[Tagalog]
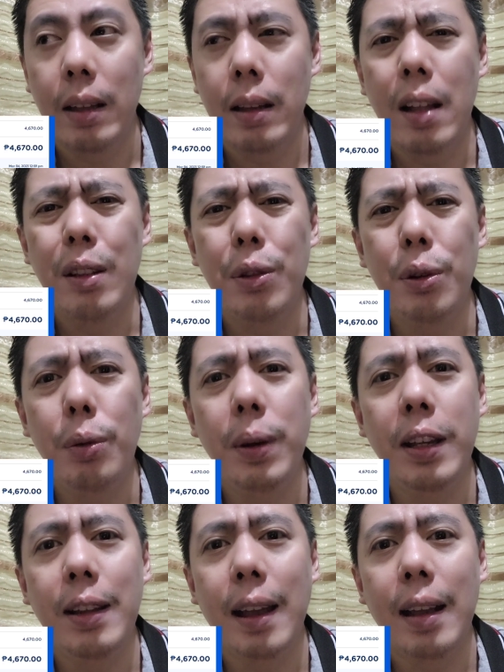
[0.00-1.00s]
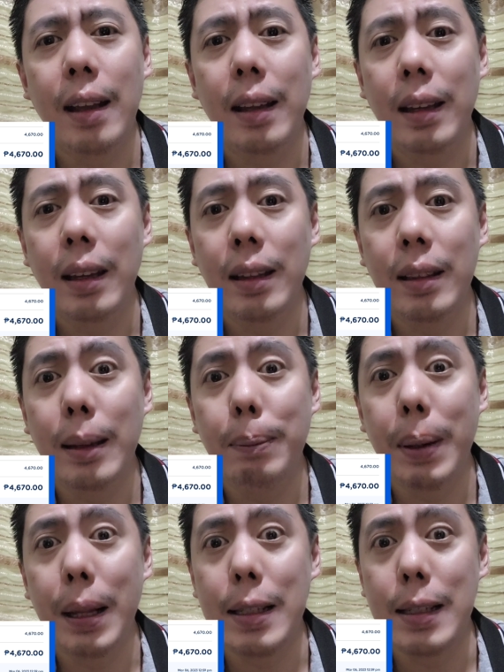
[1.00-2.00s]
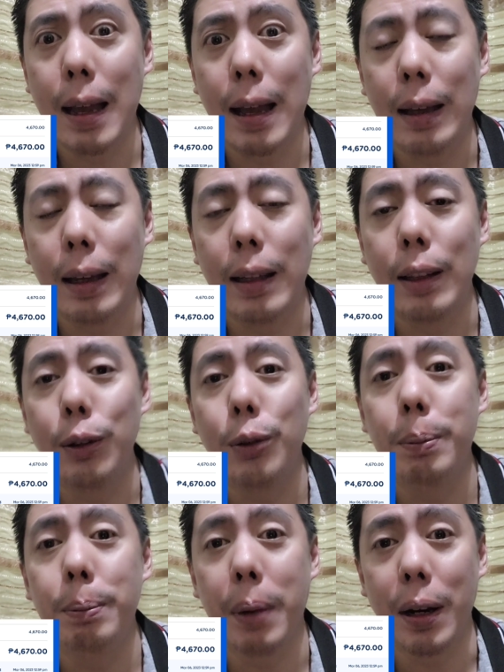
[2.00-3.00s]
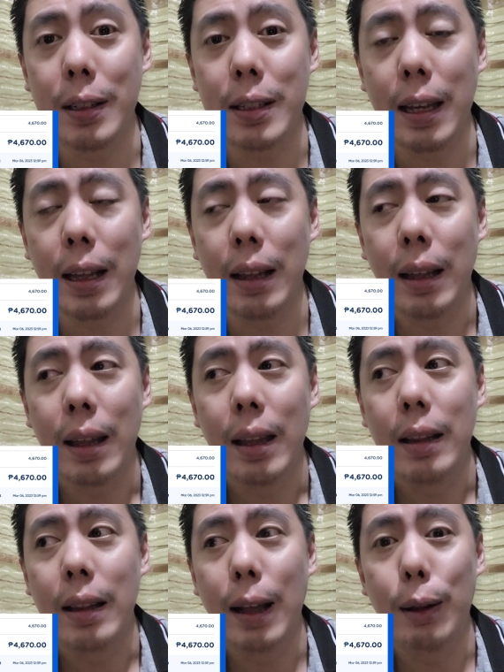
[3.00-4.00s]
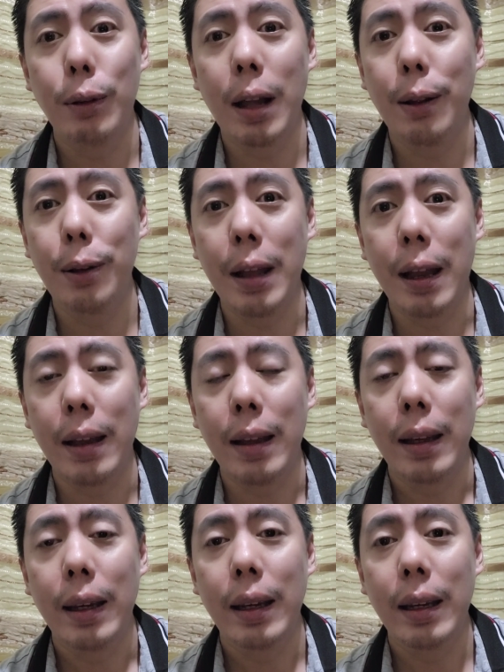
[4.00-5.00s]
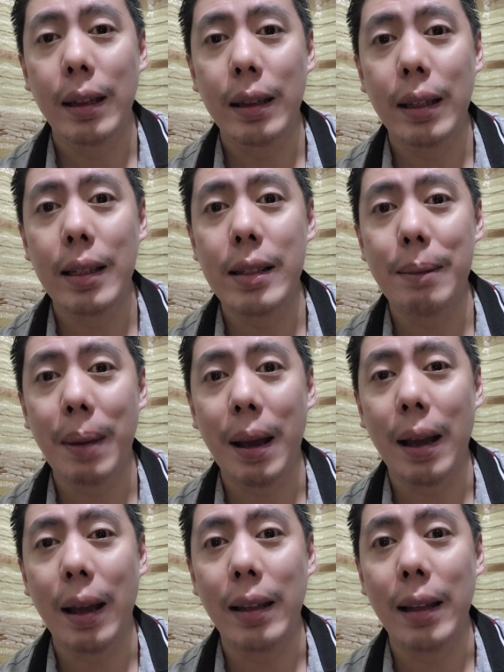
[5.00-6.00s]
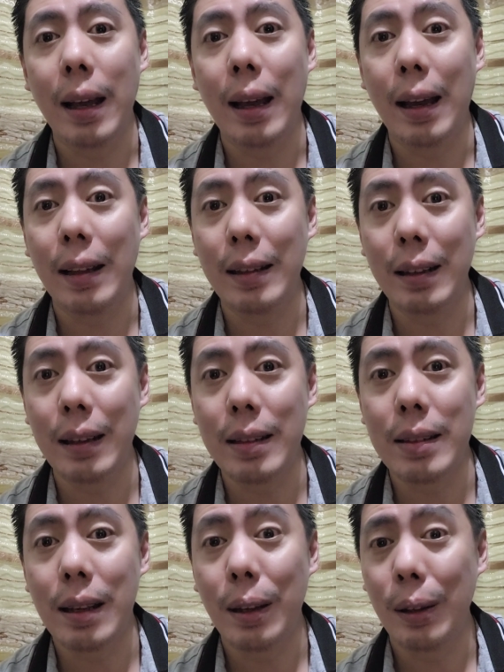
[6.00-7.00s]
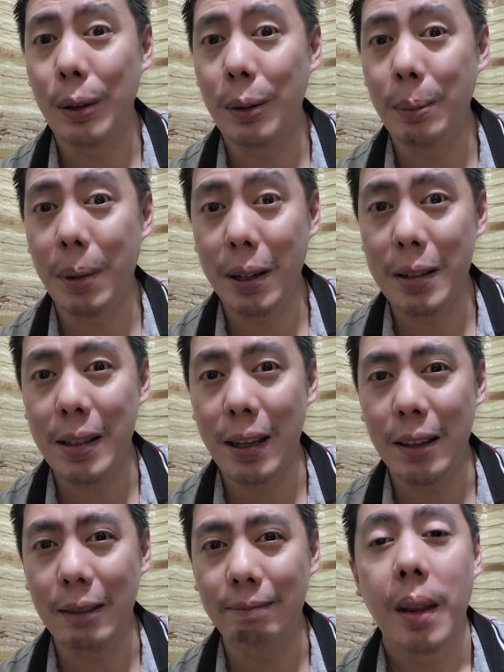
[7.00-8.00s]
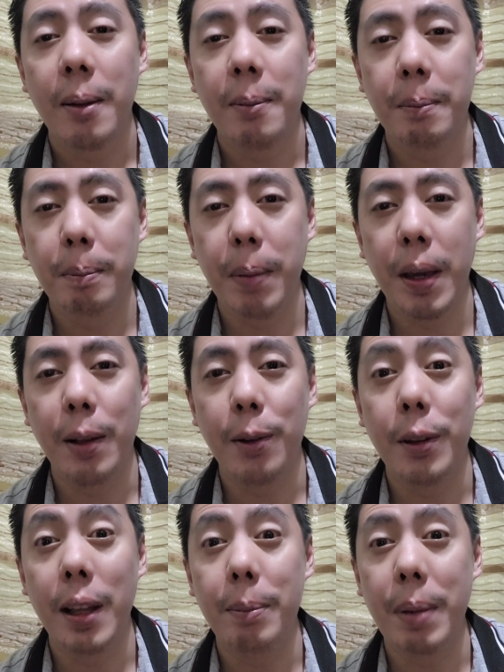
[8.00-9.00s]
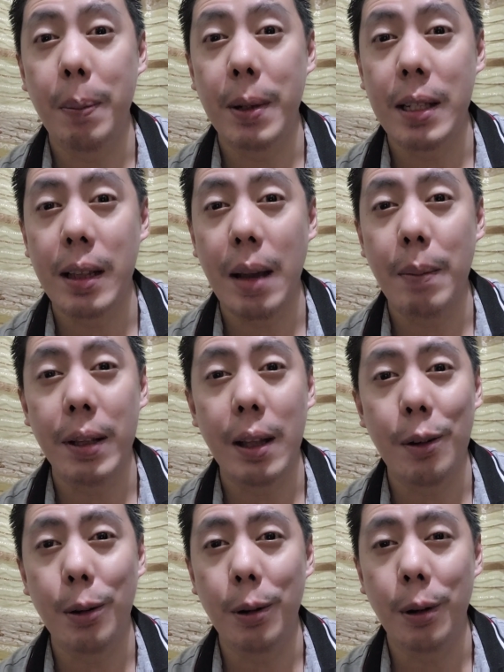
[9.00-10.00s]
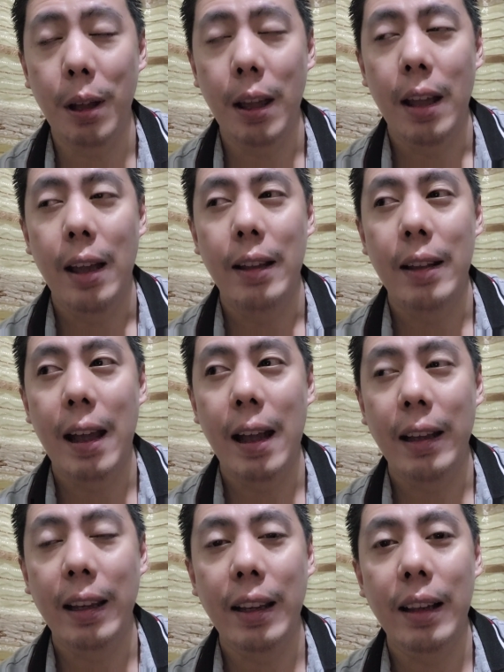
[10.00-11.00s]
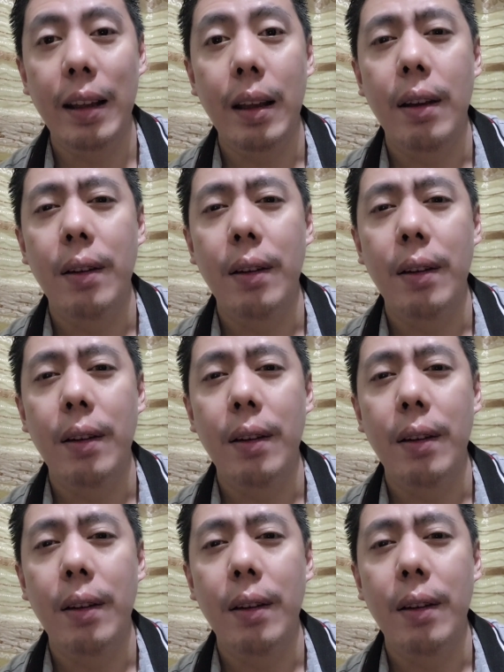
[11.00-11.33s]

not knowing na hindi pala sa akin yung parcel. Lalong-lalo na hindi sa bahay naka-address yung parcel. Pero nagpapasalamat ako dahil